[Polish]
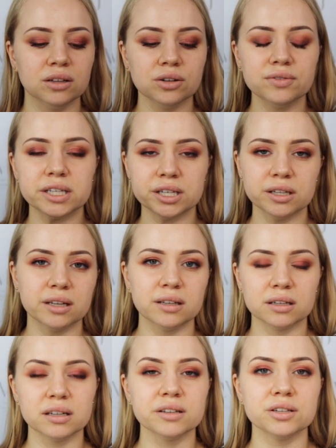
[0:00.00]
to właśnie na
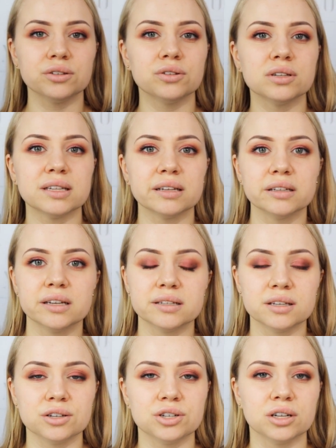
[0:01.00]
internecie do dostania
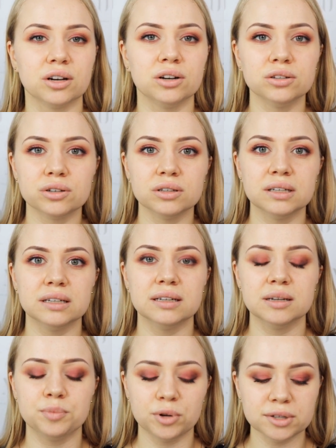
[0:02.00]
jest jeszcze kolor
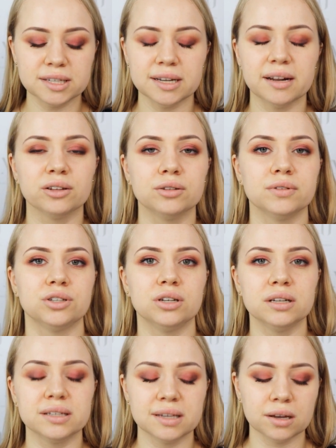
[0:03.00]
e, porcelanowy,
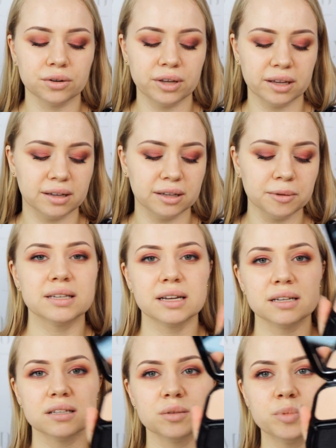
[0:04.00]
czyli 01.
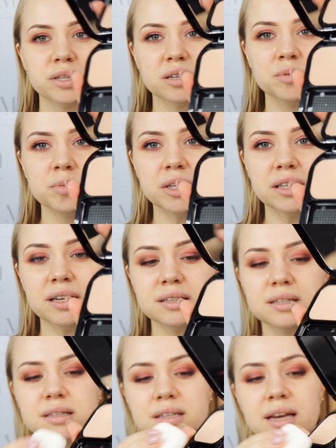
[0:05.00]
Zaraz sobie zrobimy
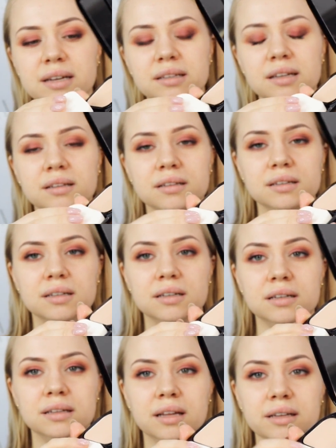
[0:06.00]
test, jak ten
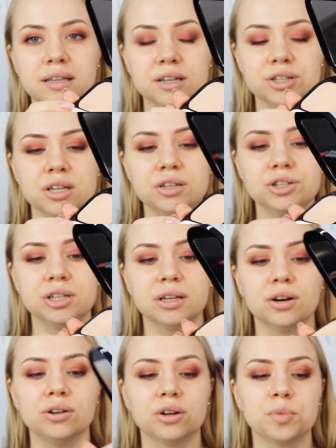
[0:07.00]
najjaśniejszy
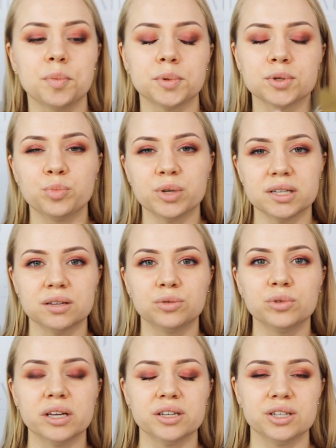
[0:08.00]
kolor po prostu
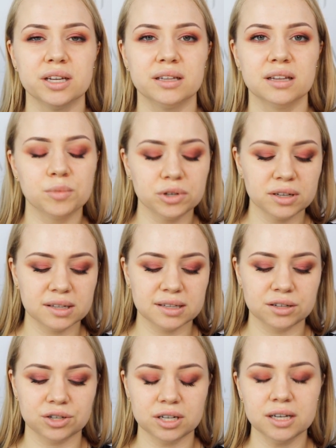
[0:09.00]
prezentuje się na mojej
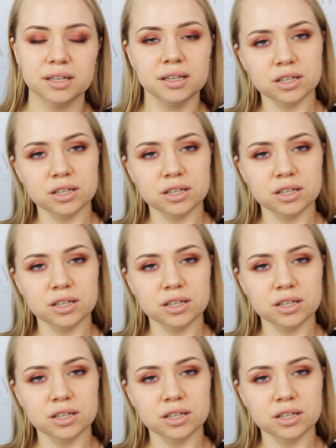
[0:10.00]
cerze